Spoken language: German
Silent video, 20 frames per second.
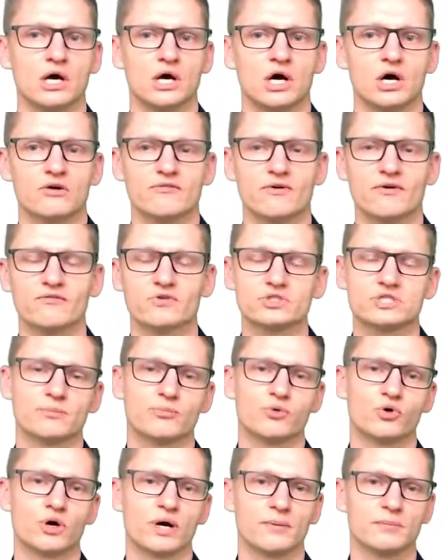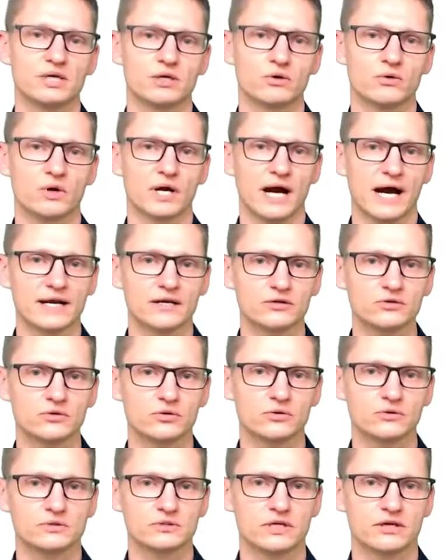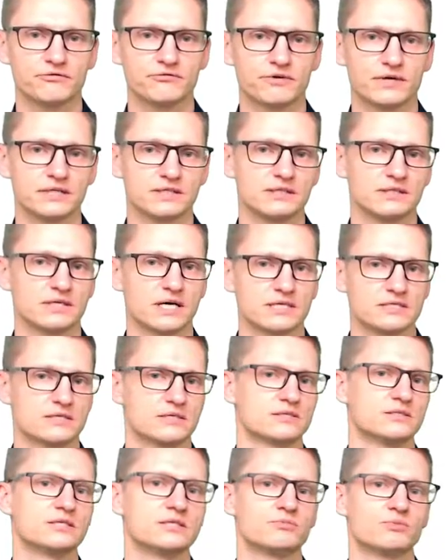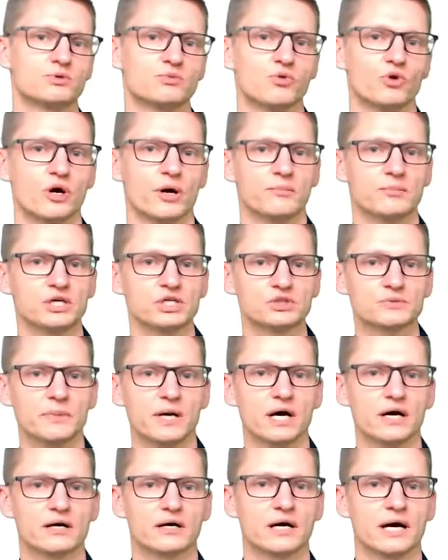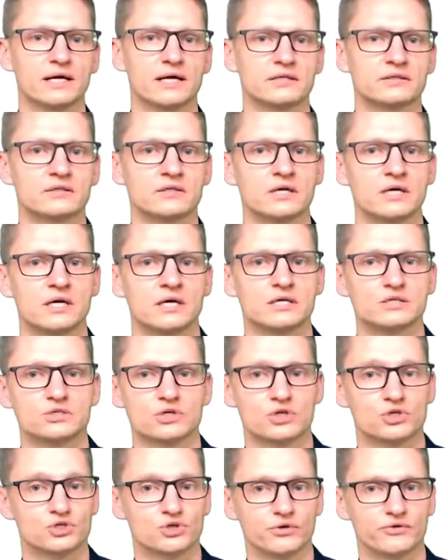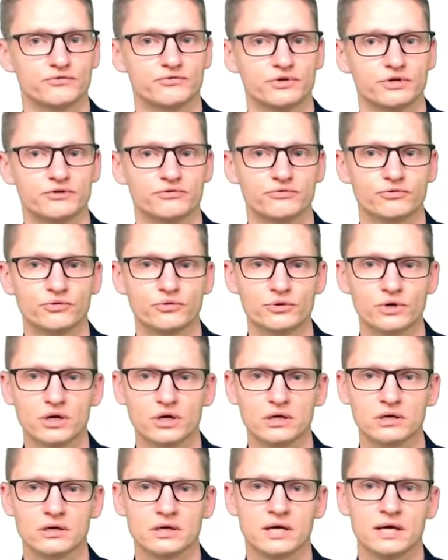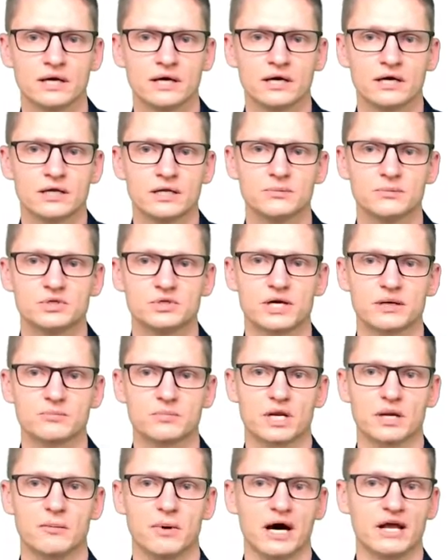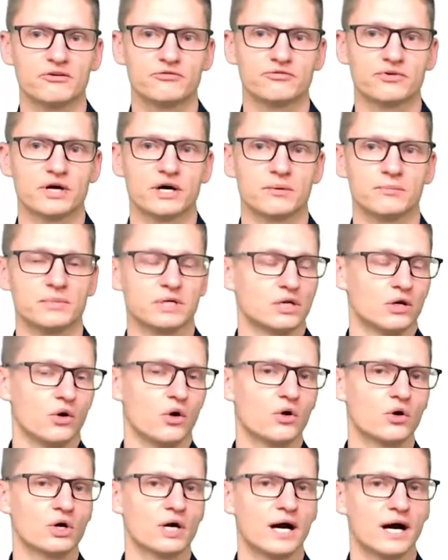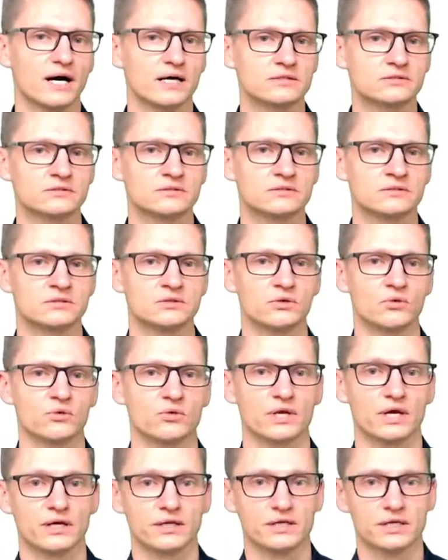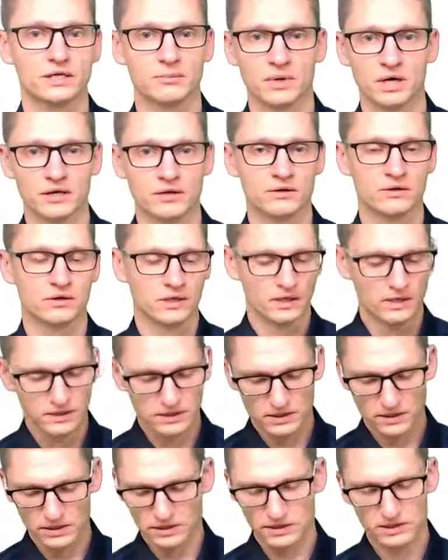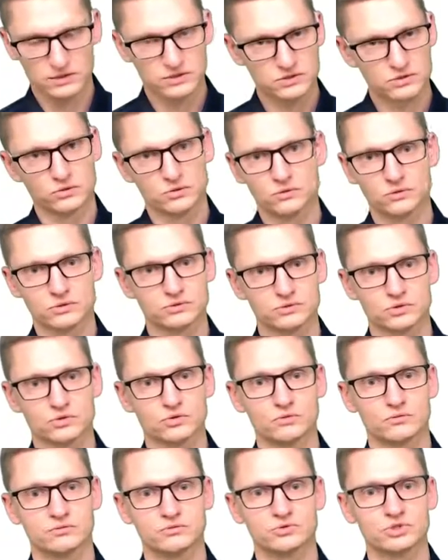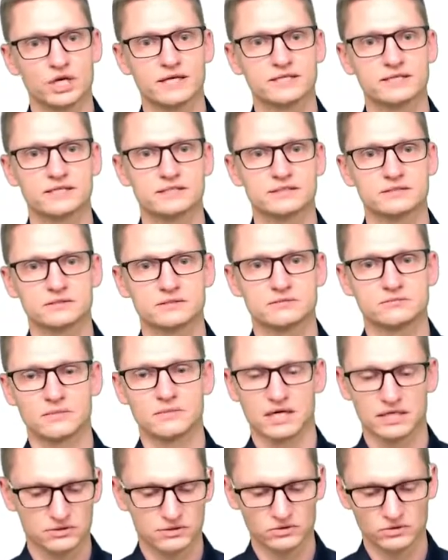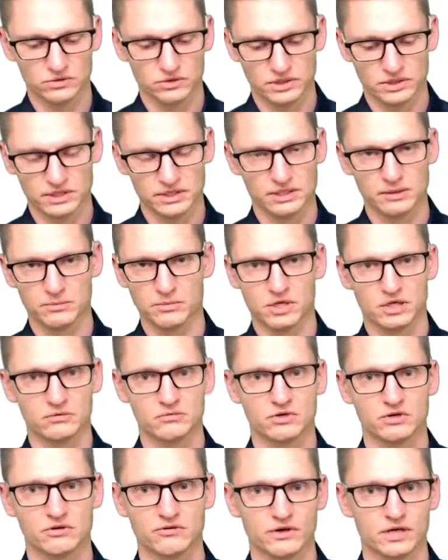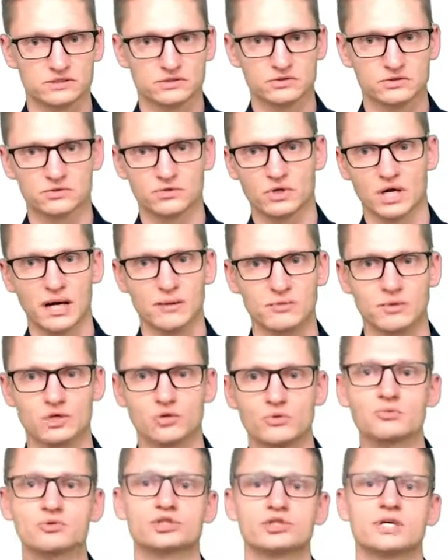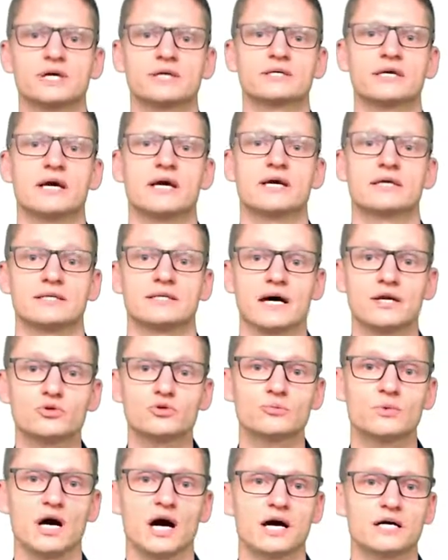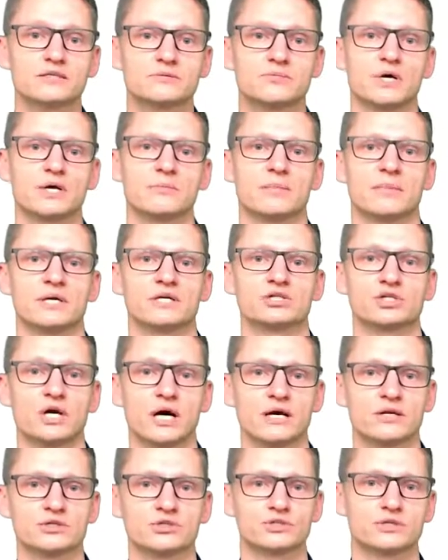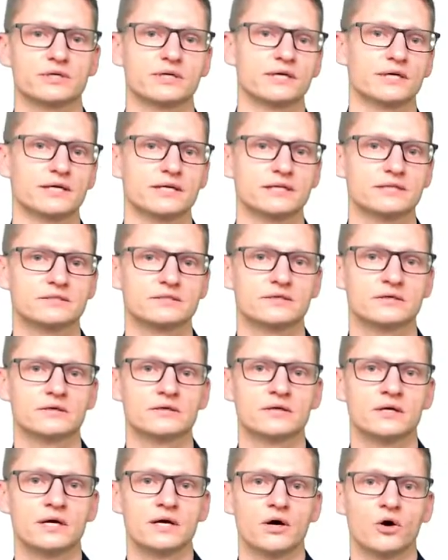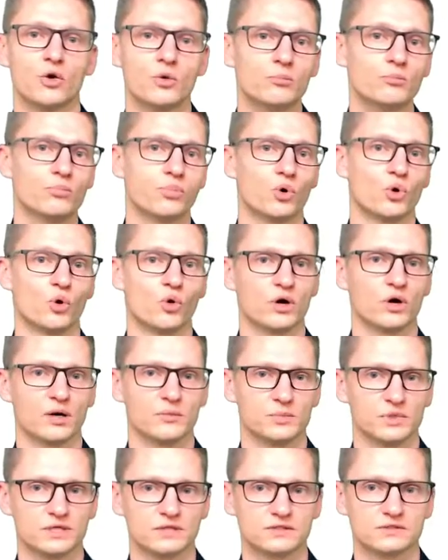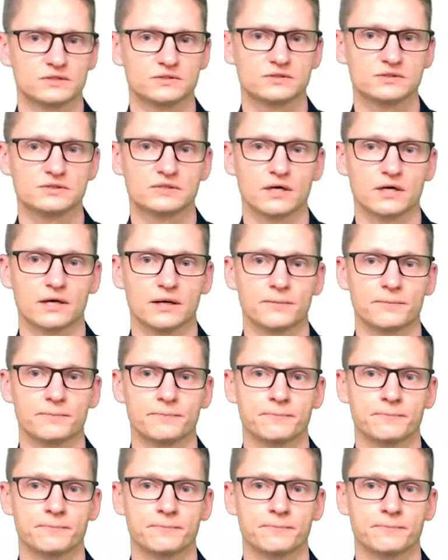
Und wenn wir uns die Programmierung angucken, dann fängt die tatsächlich nicht mit Programmiersprachen an, sondern schon viel früher. Nämlich hat man am Anfang mit Lochkarten oder indem man äh, so, so, Schaltkästen hat, indem man quasi so Kabel umsteckt, darüber hat man mechanische Geräte umprogrammiert sozusagen.